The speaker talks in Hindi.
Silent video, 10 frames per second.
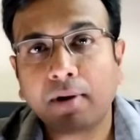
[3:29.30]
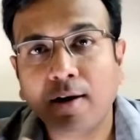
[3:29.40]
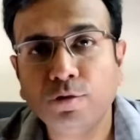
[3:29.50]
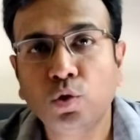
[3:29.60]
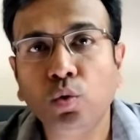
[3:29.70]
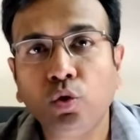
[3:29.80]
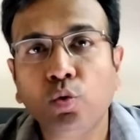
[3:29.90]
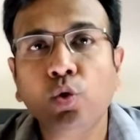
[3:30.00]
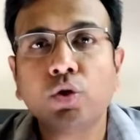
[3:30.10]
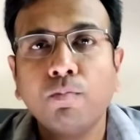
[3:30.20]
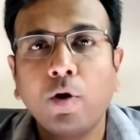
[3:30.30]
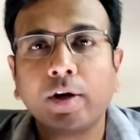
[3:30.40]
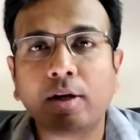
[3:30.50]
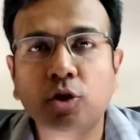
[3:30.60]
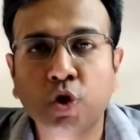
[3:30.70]
बावजूद कुछ
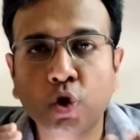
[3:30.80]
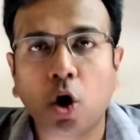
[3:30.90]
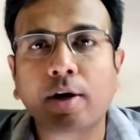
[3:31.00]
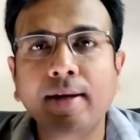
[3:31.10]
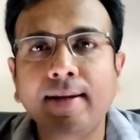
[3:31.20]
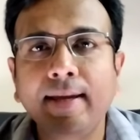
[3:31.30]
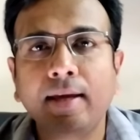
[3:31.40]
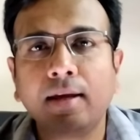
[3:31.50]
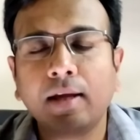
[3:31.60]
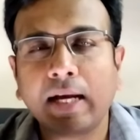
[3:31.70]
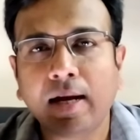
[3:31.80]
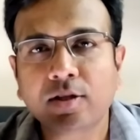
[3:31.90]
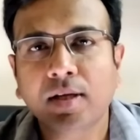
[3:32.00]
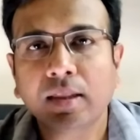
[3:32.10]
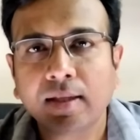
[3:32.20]
मॉडल्स शॉकिंगली आज के